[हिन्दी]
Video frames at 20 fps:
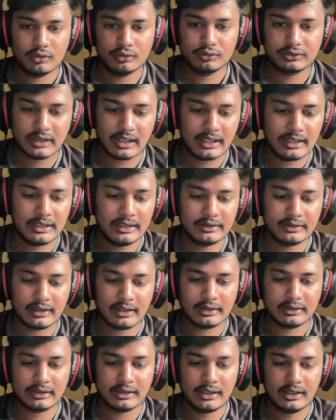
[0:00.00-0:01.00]
उसका एज
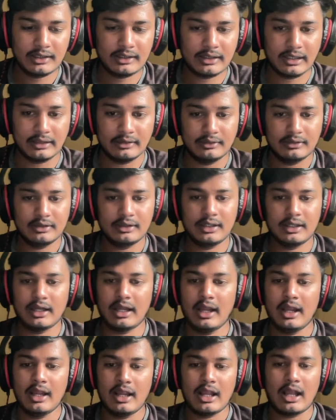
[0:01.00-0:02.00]
रखते हैं टेन ठीक
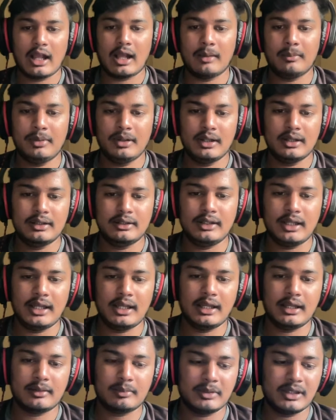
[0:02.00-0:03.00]
है अब ये
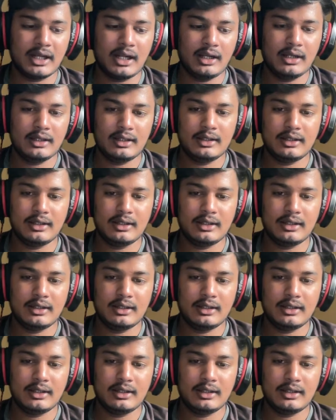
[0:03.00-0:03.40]
एक मेरा